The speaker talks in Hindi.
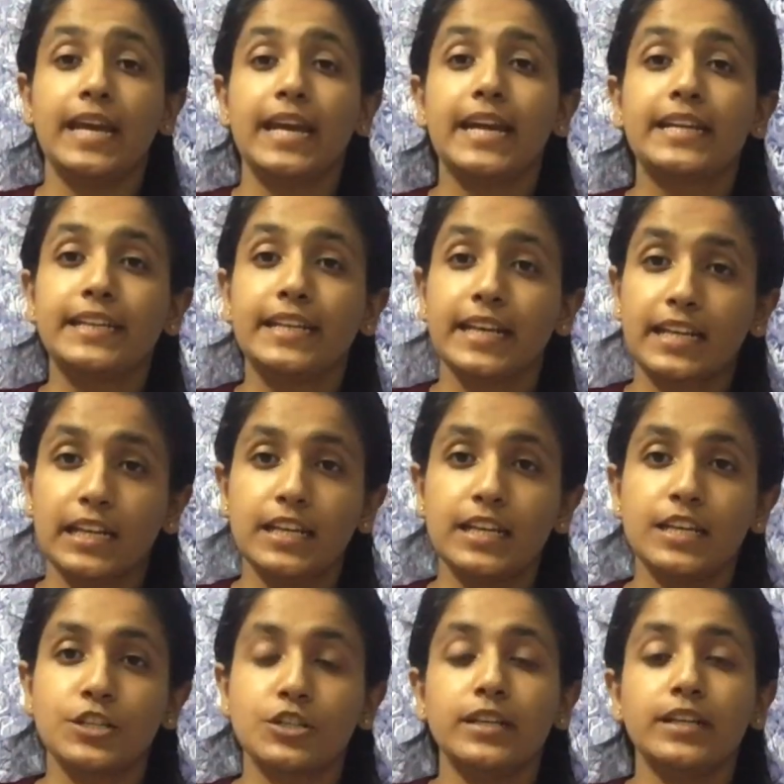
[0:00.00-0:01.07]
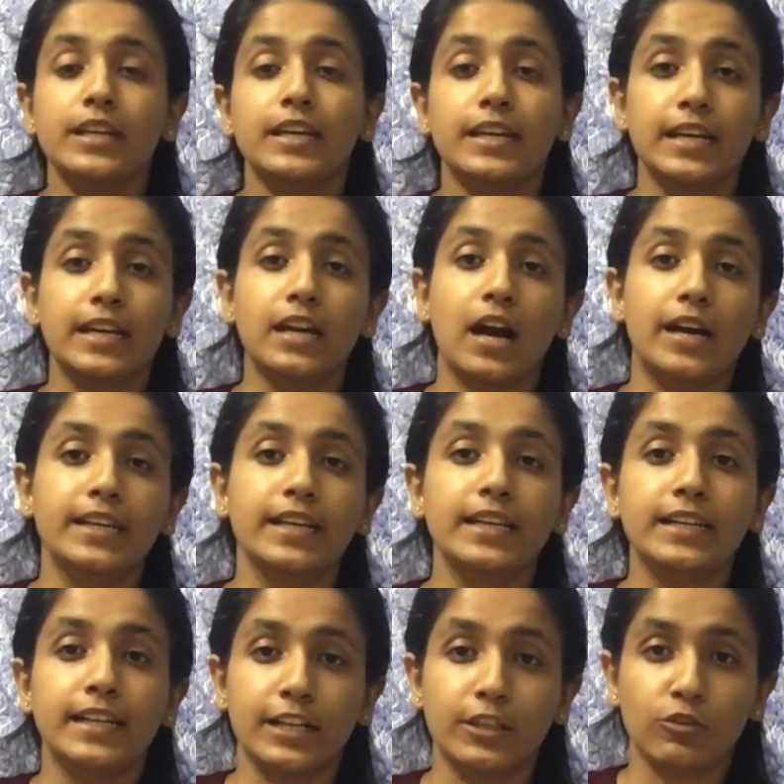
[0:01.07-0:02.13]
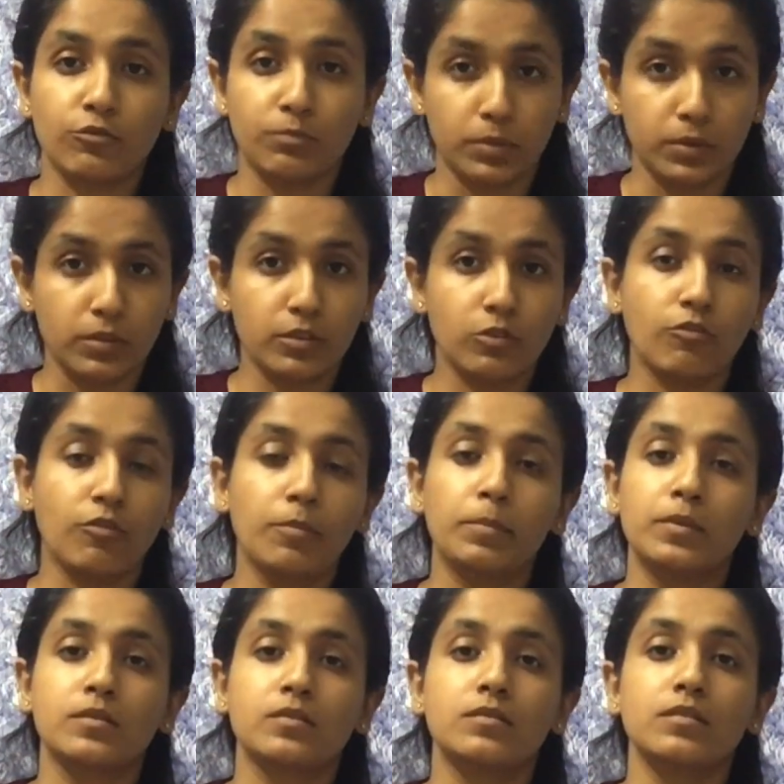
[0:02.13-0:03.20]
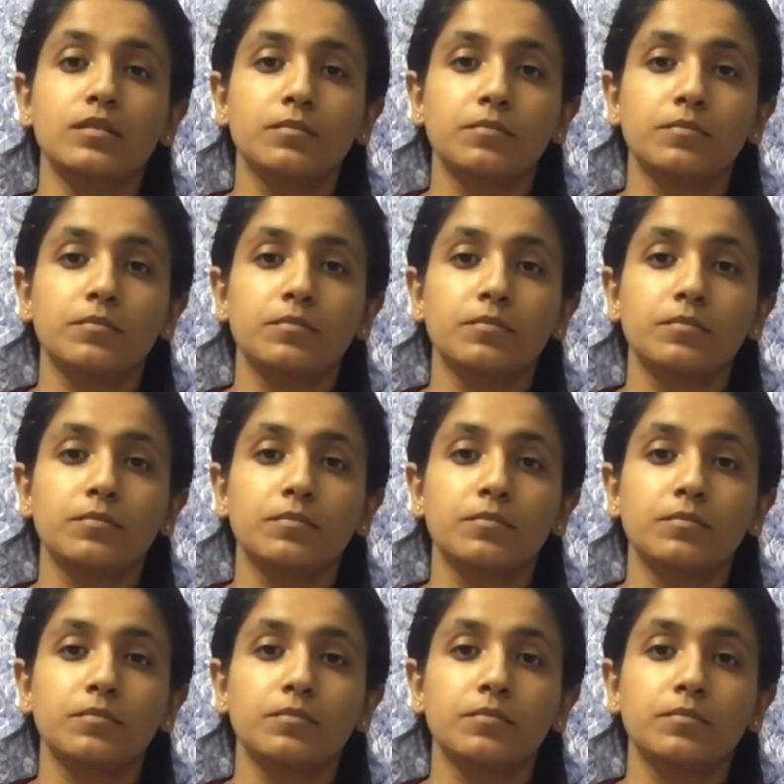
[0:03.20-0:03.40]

एक डिक्लेरेशन रिगार्डिंग डेट ऑफ बर्थ ऑफ अ पर्सन